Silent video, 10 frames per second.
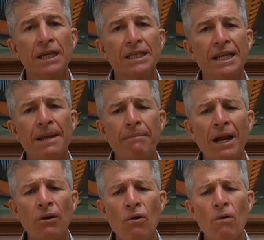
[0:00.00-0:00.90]
Sin
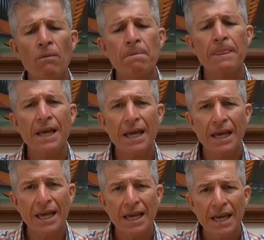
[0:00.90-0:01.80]
embargo,
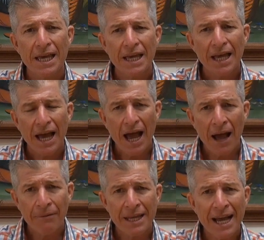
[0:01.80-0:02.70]

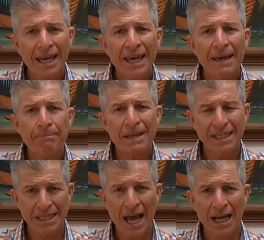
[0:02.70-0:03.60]
habría que
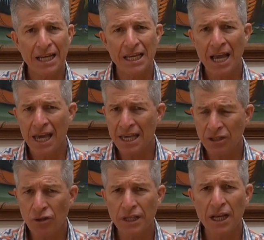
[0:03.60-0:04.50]
pensar, y ahí
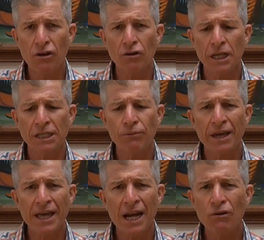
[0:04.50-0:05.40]
es donde les voy
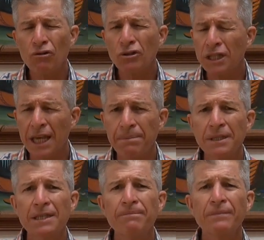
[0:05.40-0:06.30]
a dar algunos
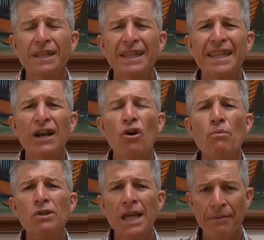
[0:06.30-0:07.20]
tips, de
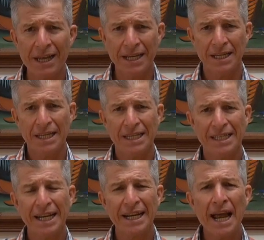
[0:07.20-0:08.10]
cómo saber
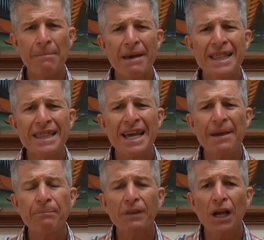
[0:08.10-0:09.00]
si
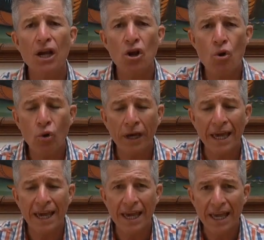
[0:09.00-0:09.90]
realmente lo
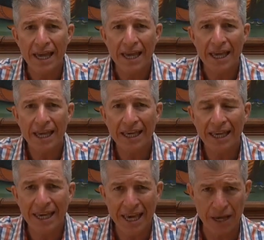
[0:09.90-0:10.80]
que
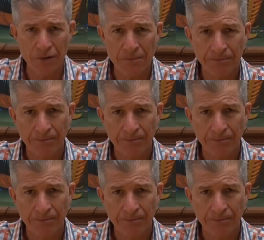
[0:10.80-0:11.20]
quiero,